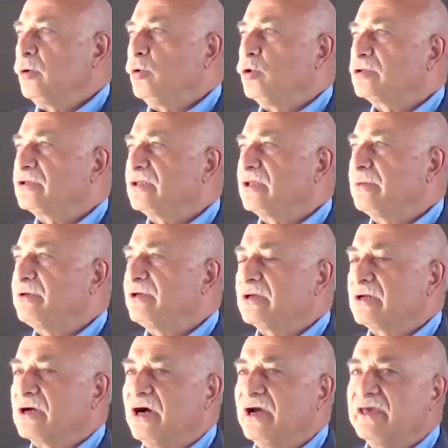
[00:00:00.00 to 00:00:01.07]
Ortada bir
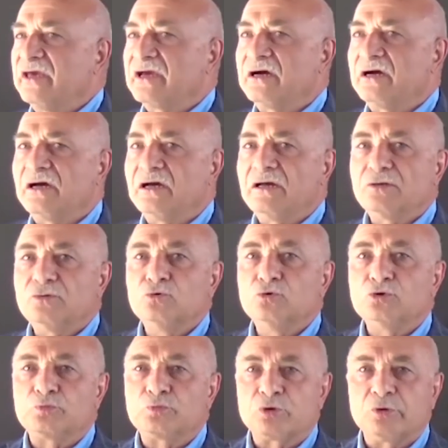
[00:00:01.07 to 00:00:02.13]
KYK
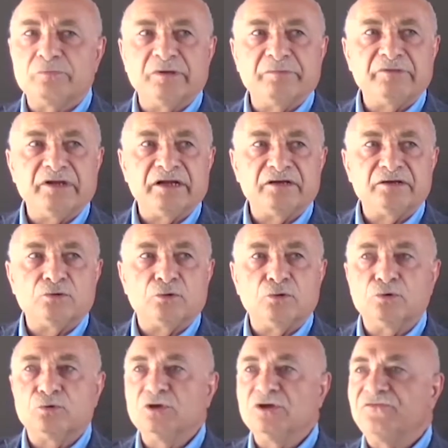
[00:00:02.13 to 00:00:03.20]
yurt problemlerinin
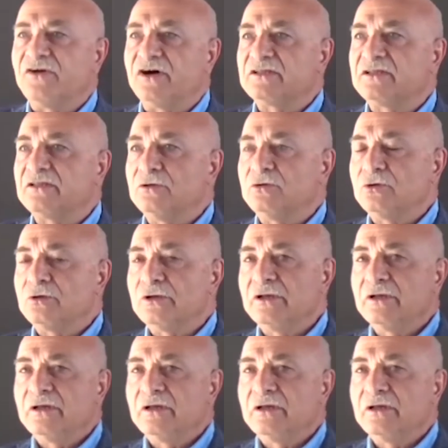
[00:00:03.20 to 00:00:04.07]
olduğu ifade ediliyor.